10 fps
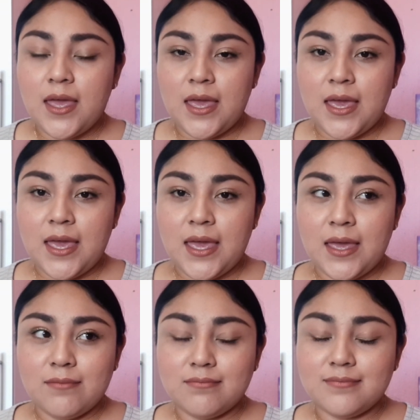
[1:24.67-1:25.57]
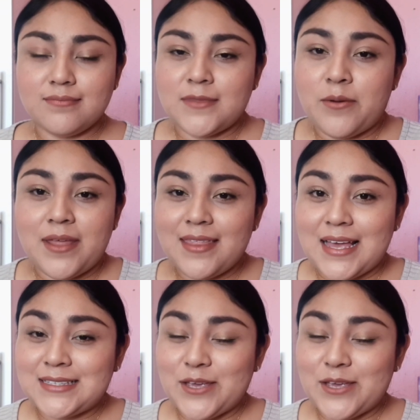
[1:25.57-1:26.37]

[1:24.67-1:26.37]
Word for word: Eh, de verdad, hasta